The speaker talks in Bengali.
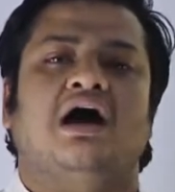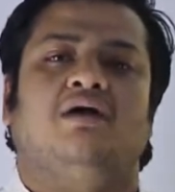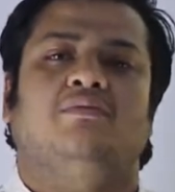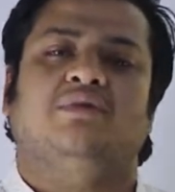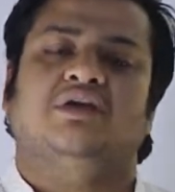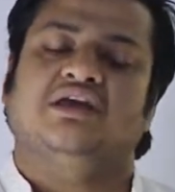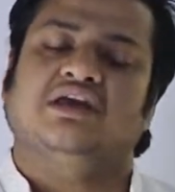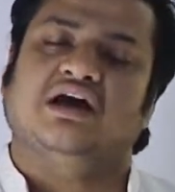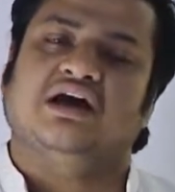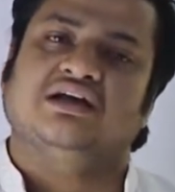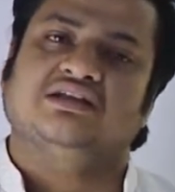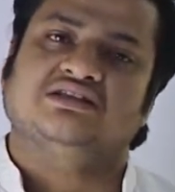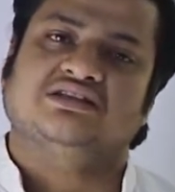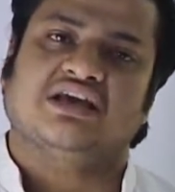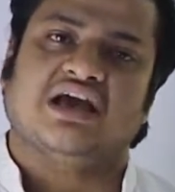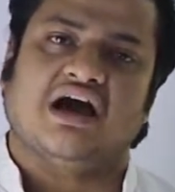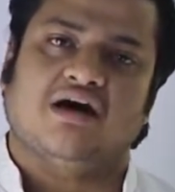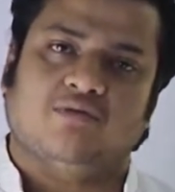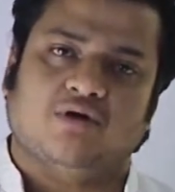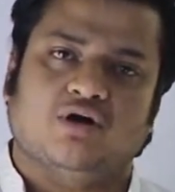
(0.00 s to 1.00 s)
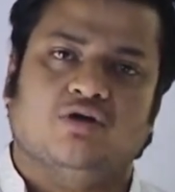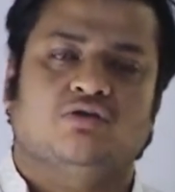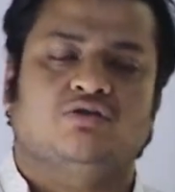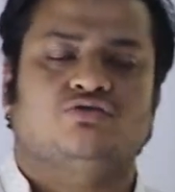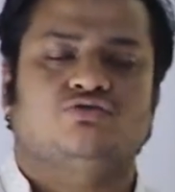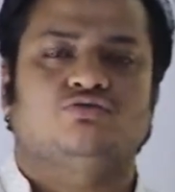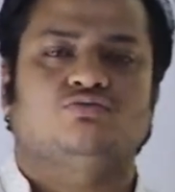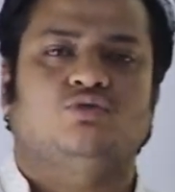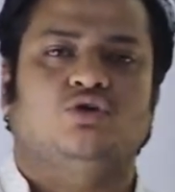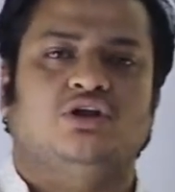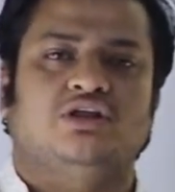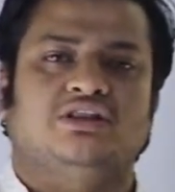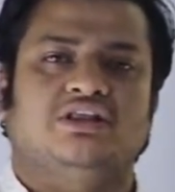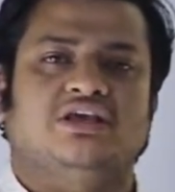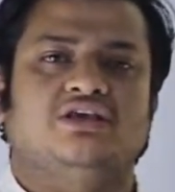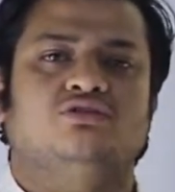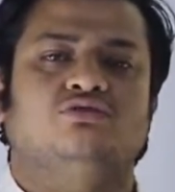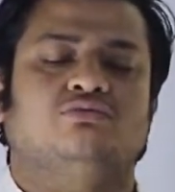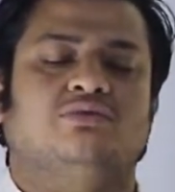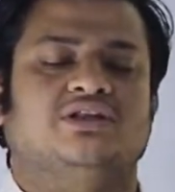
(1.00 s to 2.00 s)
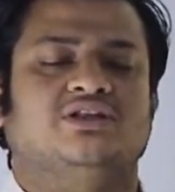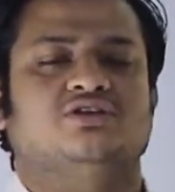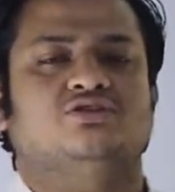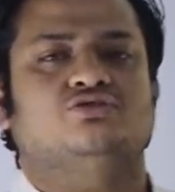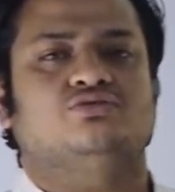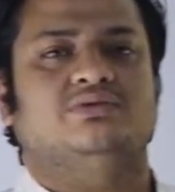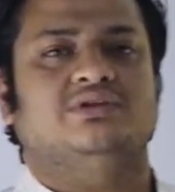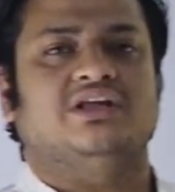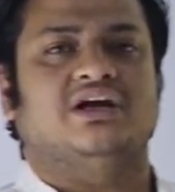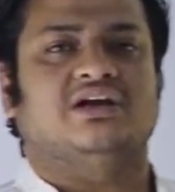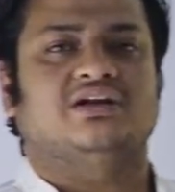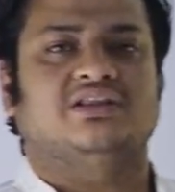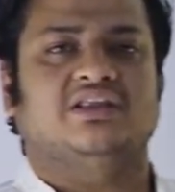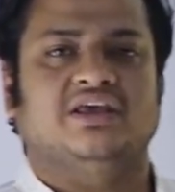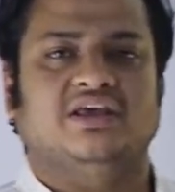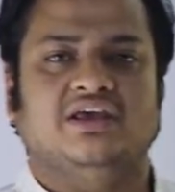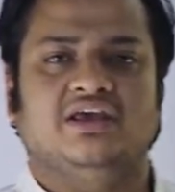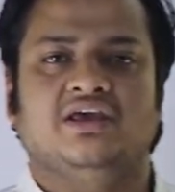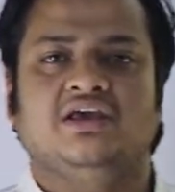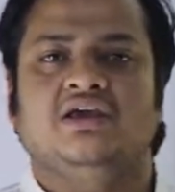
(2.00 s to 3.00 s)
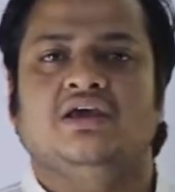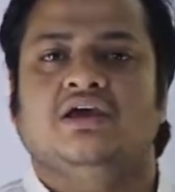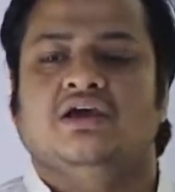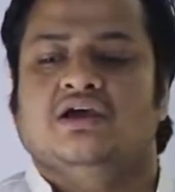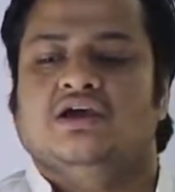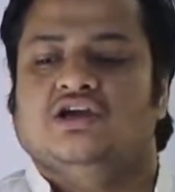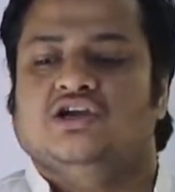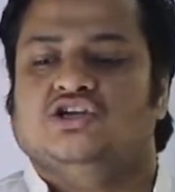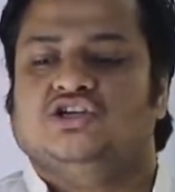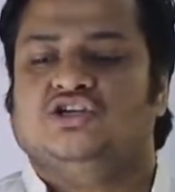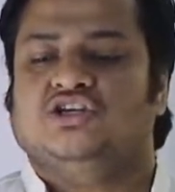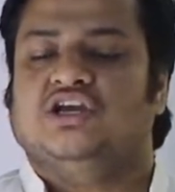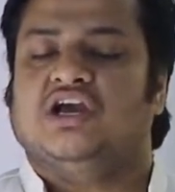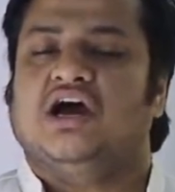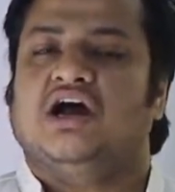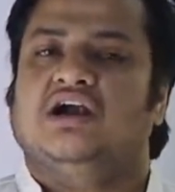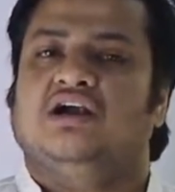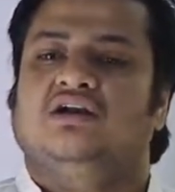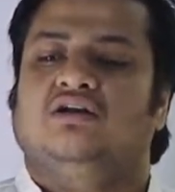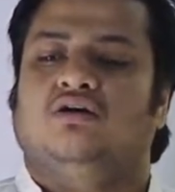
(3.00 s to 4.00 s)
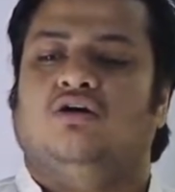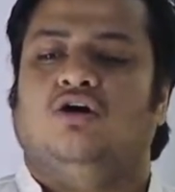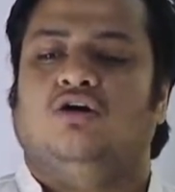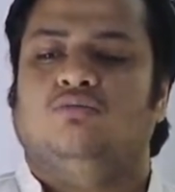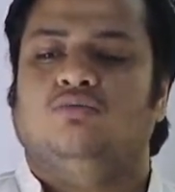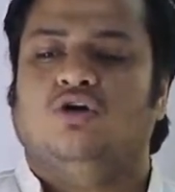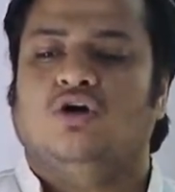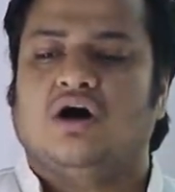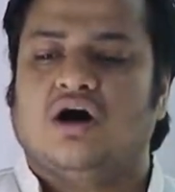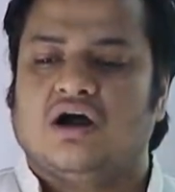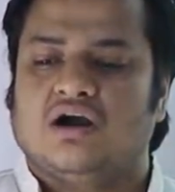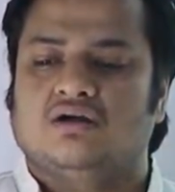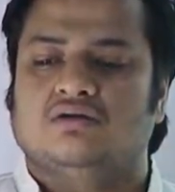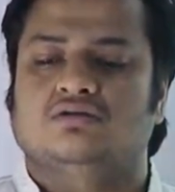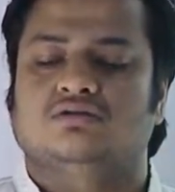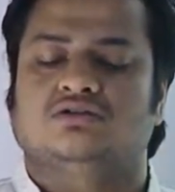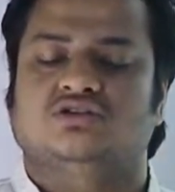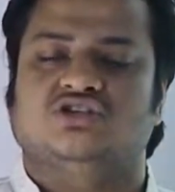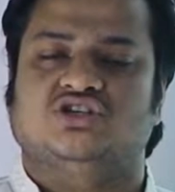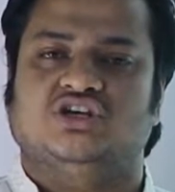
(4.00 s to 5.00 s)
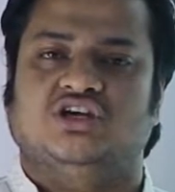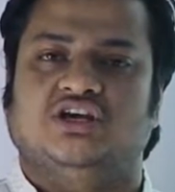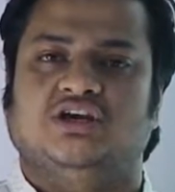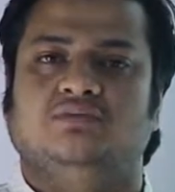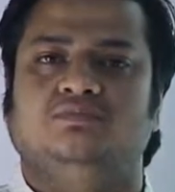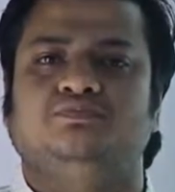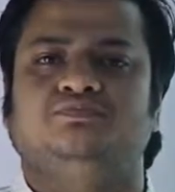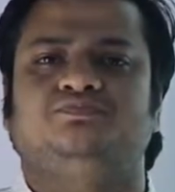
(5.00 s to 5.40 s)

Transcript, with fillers: আমি আজকে আবারও একটু বলে দিই তোমাদের সুবিধার্থে শেয়ার অবহার হচ্ছে